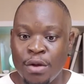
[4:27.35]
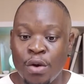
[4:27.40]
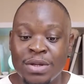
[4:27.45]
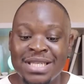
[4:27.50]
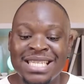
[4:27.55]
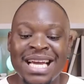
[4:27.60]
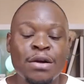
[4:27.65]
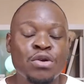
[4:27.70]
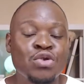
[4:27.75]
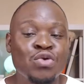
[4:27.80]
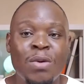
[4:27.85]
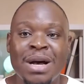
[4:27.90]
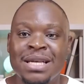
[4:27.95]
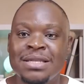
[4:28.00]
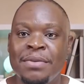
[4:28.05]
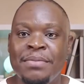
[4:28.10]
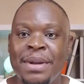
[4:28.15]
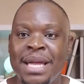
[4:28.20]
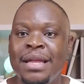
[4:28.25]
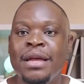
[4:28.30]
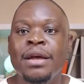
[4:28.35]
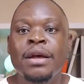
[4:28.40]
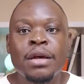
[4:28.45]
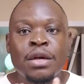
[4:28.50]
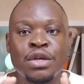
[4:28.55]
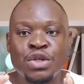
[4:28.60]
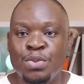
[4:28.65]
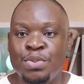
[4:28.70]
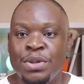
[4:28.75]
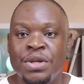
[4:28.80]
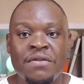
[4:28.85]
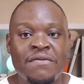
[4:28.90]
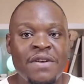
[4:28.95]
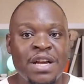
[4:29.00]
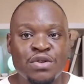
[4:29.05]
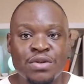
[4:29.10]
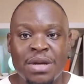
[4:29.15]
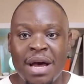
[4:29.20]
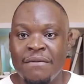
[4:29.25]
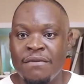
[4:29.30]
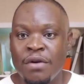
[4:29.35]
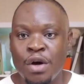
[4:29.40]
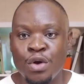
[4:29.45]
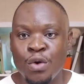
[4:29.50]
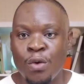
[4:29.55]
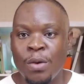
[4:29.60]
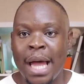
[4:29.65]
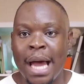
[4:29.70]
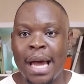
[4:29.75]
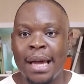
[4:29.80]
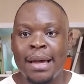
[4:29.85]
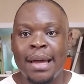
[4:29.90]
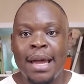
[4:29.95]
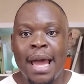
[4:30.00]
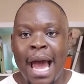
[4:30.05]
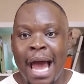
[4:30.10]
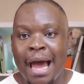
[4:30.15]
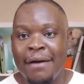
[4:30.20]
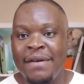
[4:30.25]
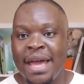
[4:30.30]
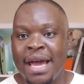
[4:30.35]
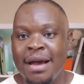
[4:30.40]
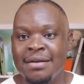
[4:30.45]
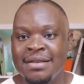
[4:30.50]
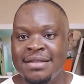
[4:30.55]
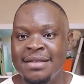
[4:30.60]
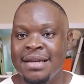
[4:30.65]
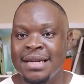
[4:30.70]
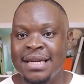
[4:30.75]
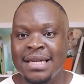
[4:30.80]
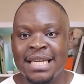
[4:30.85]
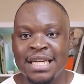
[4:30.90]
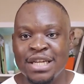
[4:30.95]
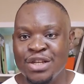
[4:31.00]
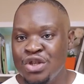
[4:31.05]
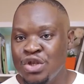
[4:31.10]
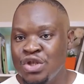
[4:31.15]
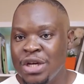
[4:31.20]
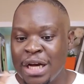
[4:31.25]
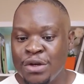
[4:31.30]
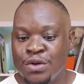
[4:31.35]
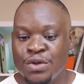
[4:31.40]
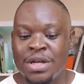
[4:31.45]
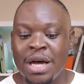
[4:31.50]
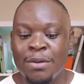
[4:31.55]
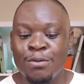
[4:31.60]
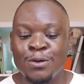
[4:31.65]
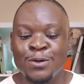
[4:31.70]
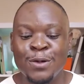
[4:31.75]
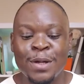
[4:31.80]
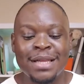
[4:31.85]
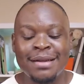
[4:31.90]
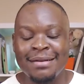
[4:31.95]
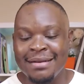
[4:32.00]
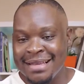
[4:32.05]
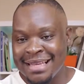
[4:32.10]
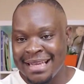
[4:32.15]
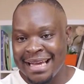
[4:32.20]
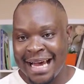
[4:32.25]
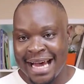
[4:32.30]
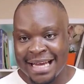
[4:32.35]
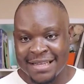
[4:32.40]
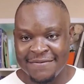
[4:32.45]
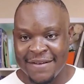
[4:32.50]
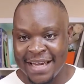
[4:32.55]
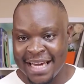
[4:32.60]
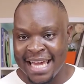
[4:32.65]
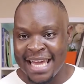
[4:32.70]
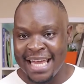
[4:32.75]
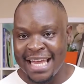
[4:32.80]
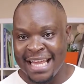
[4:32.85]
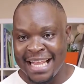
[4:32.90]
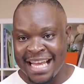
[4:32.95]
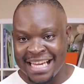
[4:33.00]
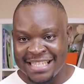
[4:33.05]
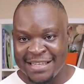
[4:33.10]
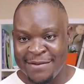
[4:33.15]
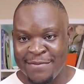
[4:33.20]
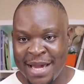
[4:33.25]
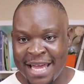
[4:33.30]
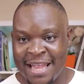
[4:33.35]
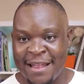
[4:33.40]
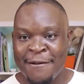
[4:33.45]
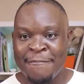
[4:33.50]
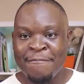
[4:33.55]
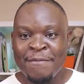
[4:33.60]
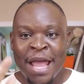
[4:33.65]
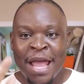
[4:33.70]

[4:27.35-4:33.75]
Donc, chaque trois semaines, tu peux te faire jusqu'à 20 dollars avec un seul clic. Tu as juste besoin de transférer les emails.